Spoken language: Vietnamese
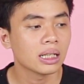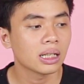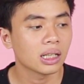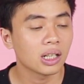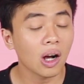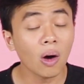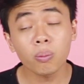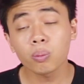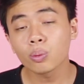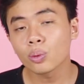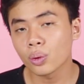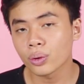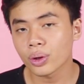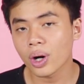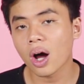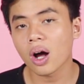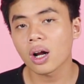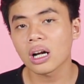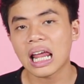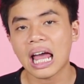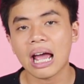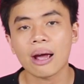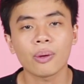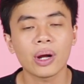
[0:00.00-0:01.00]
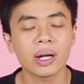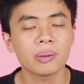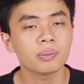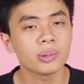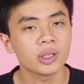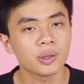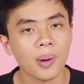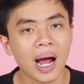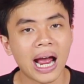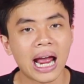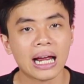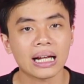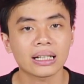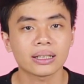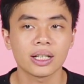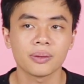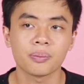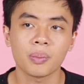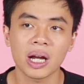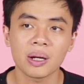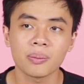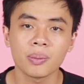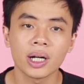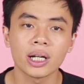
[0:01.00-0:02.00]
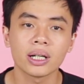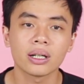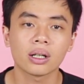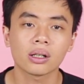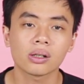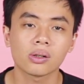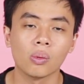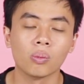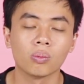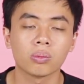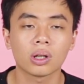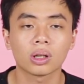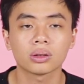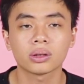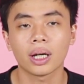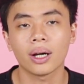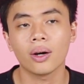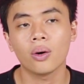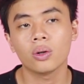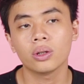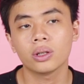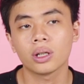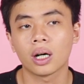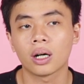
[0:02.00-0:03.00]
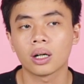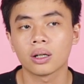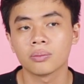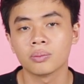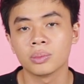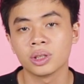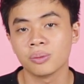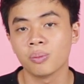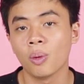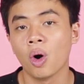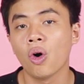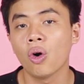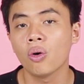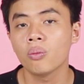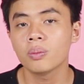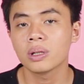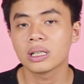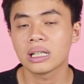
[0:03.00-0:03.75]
gốc của nó là iOS 13 thì maybe nó cũng có thể hỗ trợ 14,